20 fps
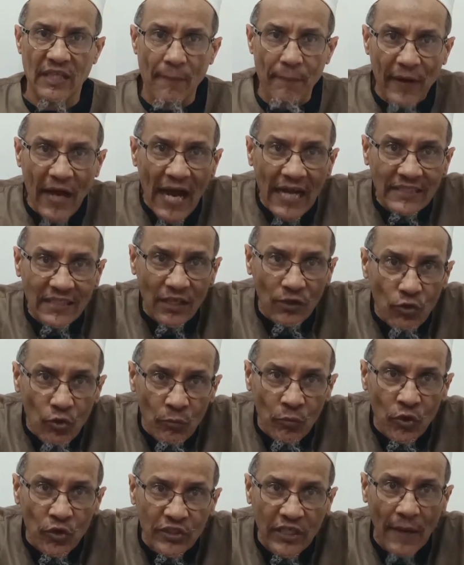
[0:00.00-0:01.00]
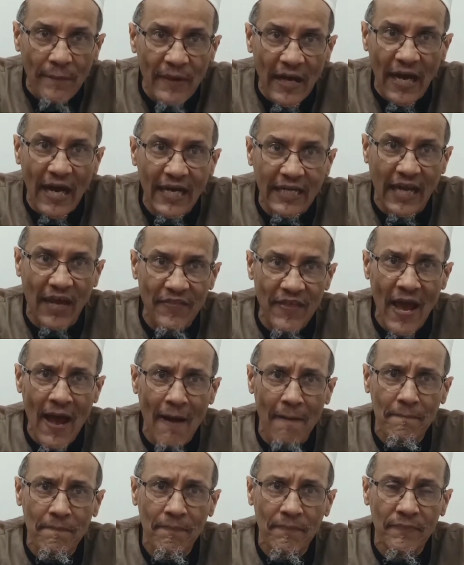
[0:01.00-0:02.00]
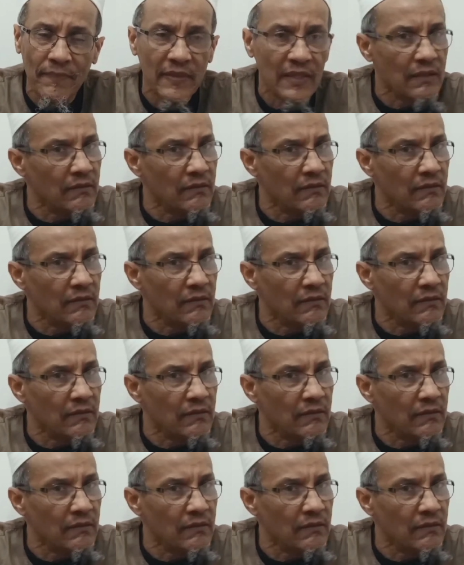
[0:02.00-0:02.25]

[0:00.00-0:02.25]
إذا بقات الأمور كما هكذا